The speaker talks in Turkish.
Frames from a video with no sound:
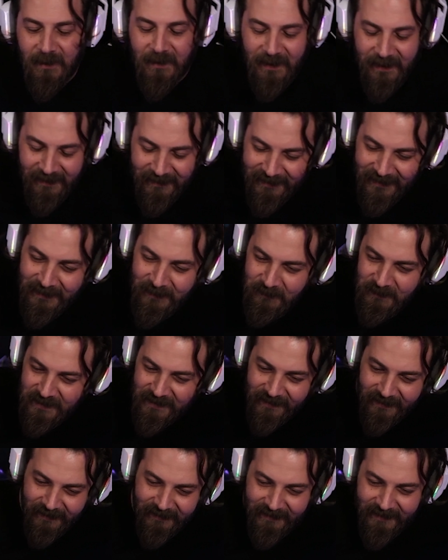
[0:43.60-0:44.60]
Yok dedim
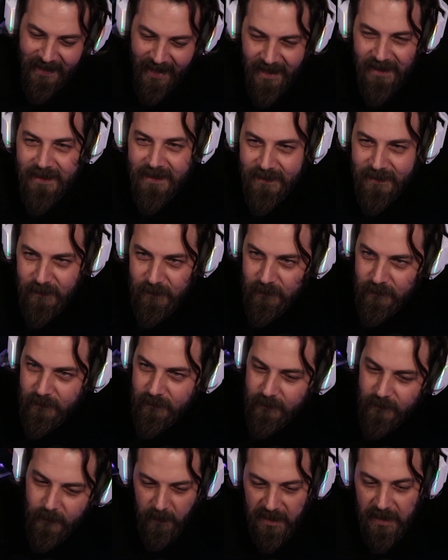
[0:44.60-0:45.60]
ki gel dedim
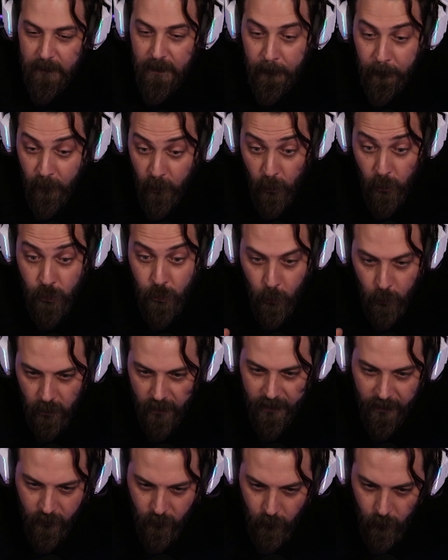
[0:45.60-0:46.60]
beni bir proje
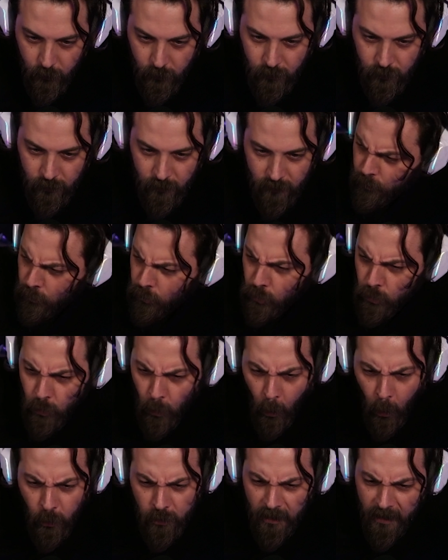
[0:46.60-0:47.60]
olarak gör. Bütün
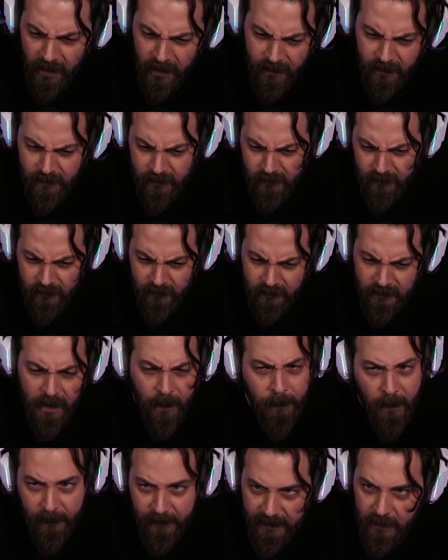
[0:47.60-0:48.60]
odağını
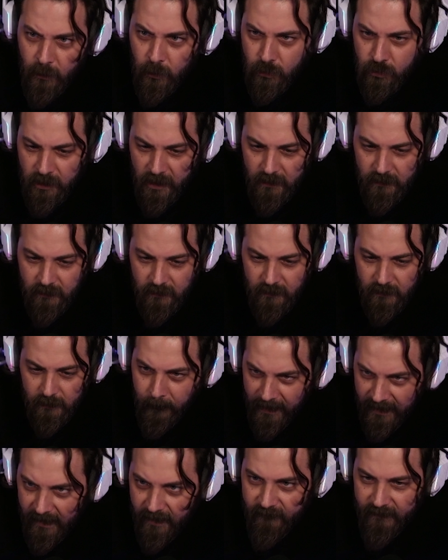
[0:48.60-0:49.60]
yapabiliyorsan
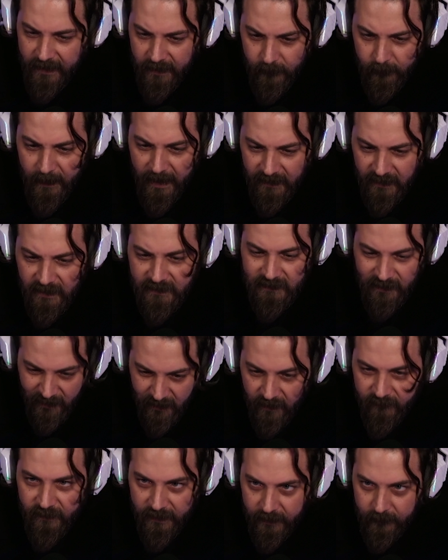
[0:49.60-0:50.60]
bana ver ben de
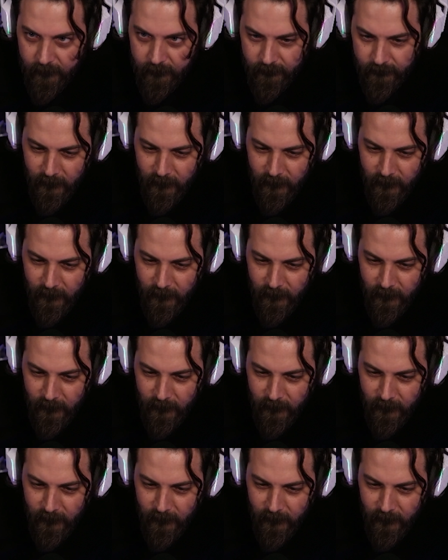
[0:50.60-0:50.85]
sana vereyim.